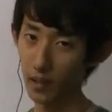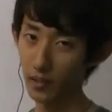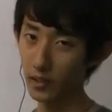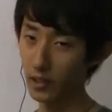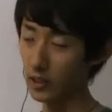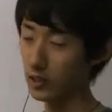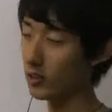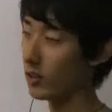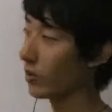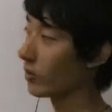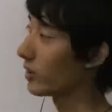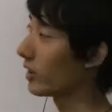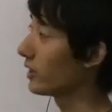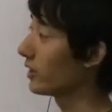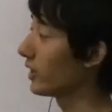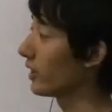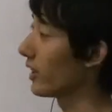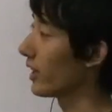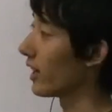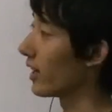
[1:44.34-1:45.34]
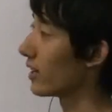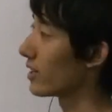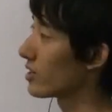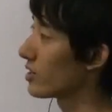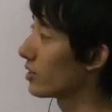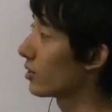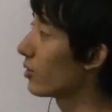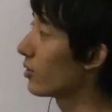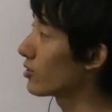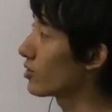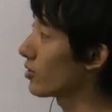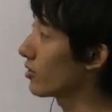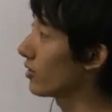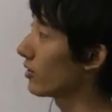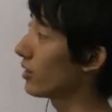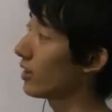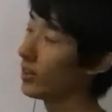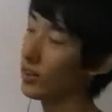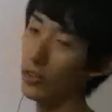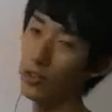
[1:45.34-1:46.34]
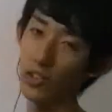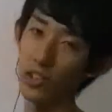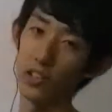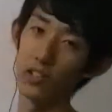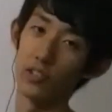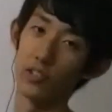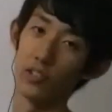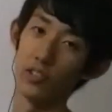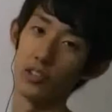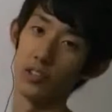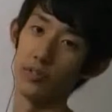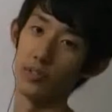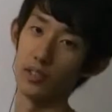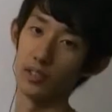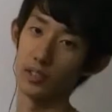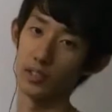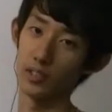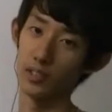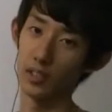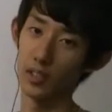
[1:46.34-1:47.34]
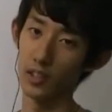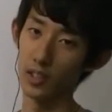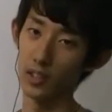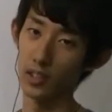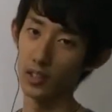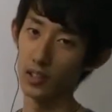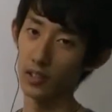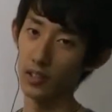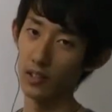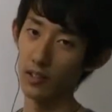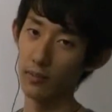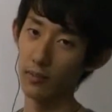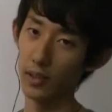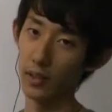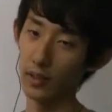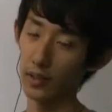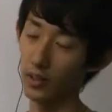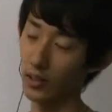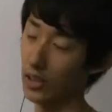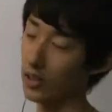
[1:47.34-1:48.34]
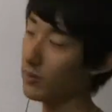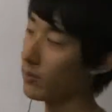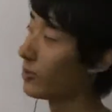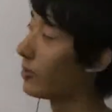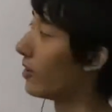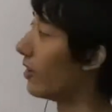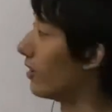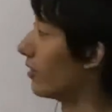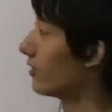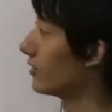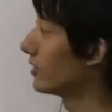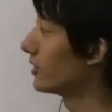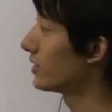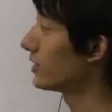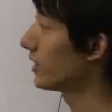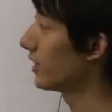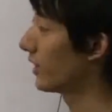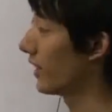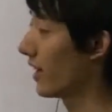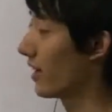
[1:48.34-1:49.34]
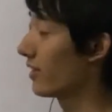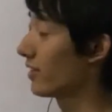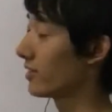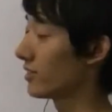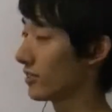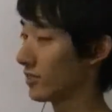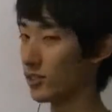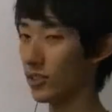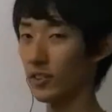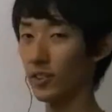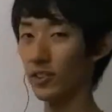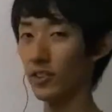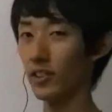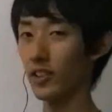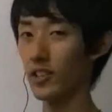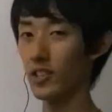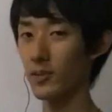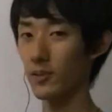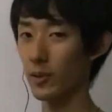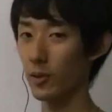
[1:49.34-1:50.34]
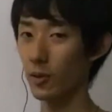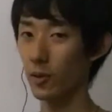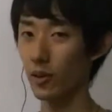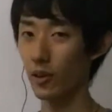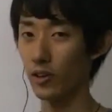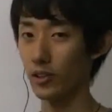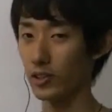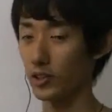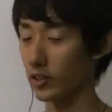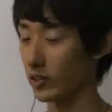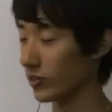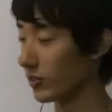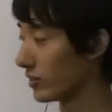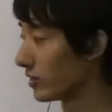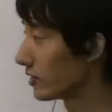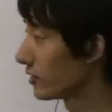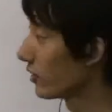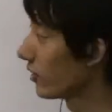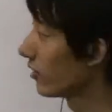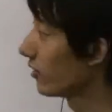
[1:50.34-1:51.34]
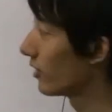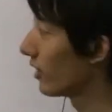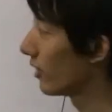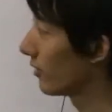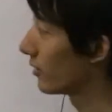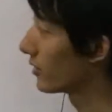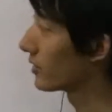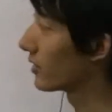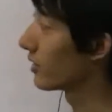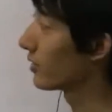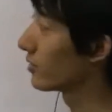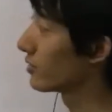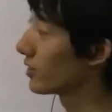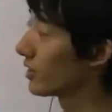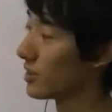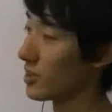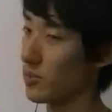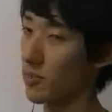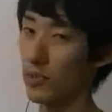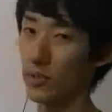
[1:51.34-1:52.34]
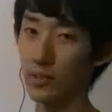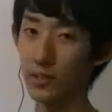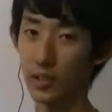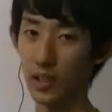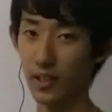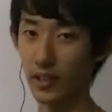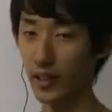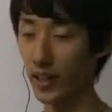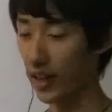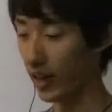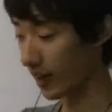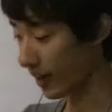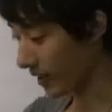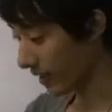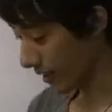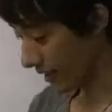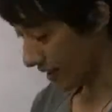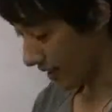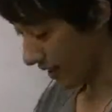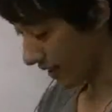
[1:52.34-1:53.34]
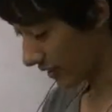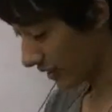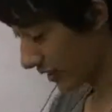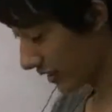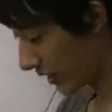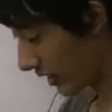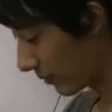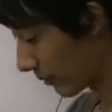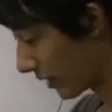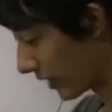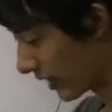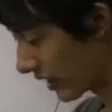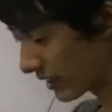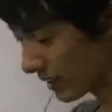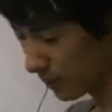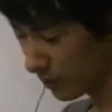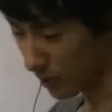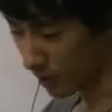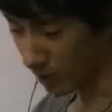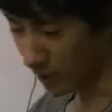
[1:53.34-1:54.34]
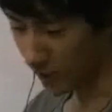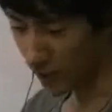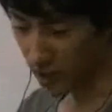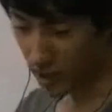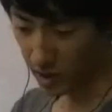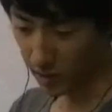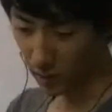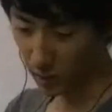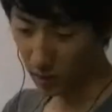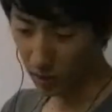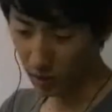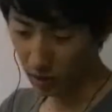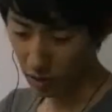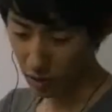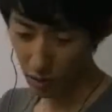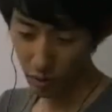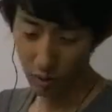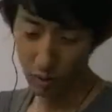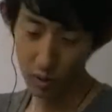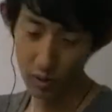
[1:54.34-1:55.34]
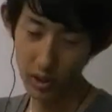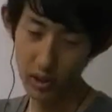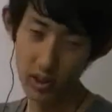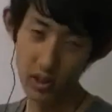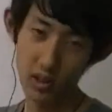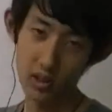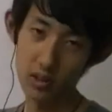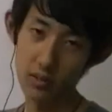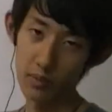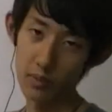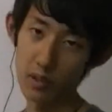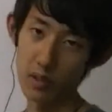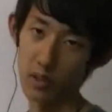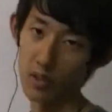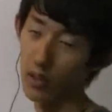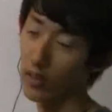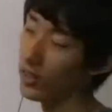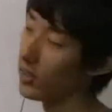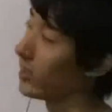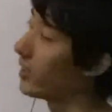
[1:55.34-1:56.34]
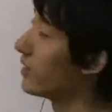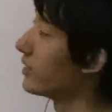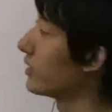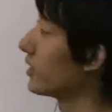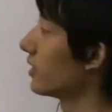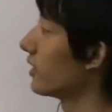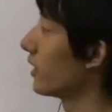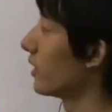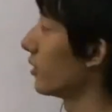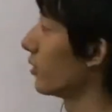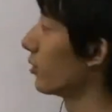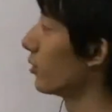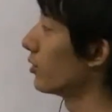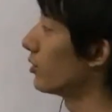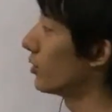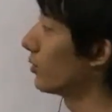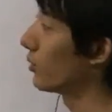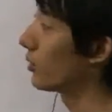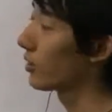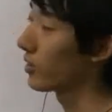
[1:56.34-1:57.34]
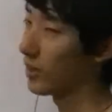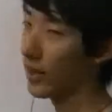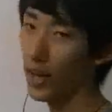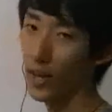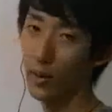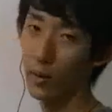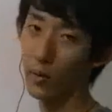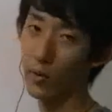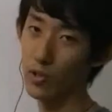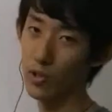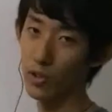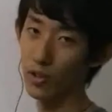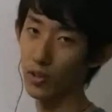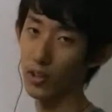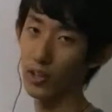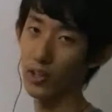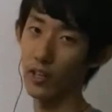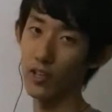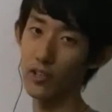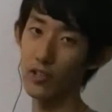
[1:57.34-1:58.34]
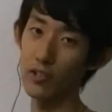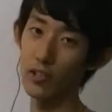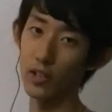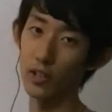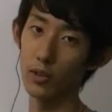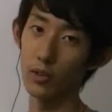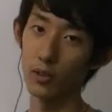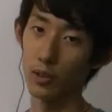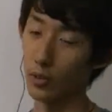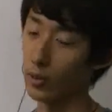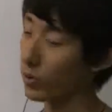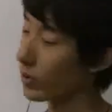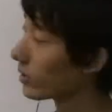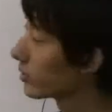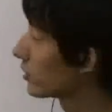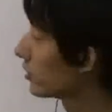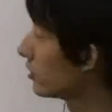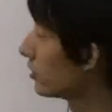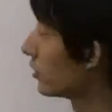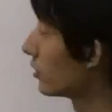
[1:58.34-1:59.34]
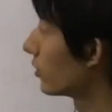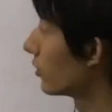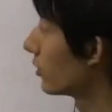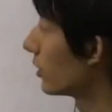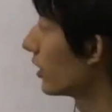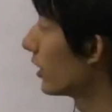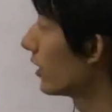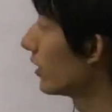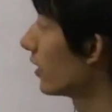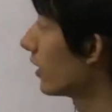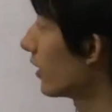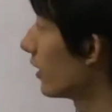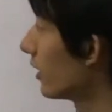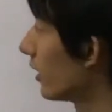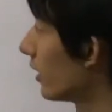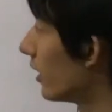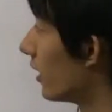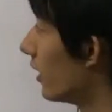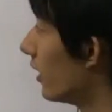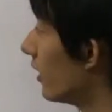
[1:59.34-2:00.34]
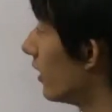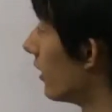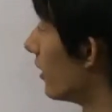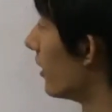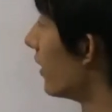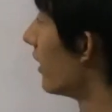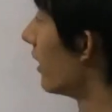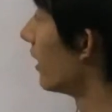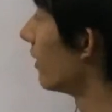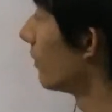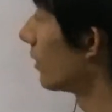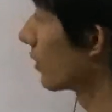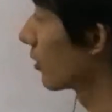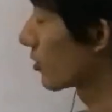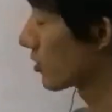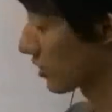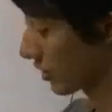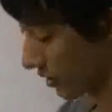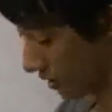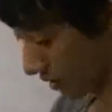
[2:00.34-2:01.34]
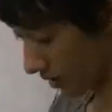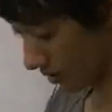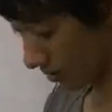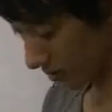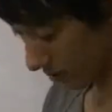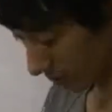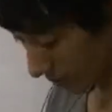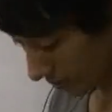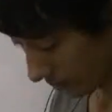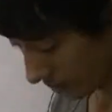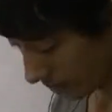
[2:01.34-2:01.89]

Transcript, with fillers: 実はこれ大体ね、4、50点で受かるって言われてます。まあ、でも、実際ね、数学って一番合格率低いんですよ。えー、皆さん苦戦します。なんで、えー、ぜひね、まあ、苦手も意識を持ってるってとこ大きいんやけども、えー、ぜひね、余裕を持って60点、70点取って合格するってとこ狙いながら、えー、勉強していきたいなと思い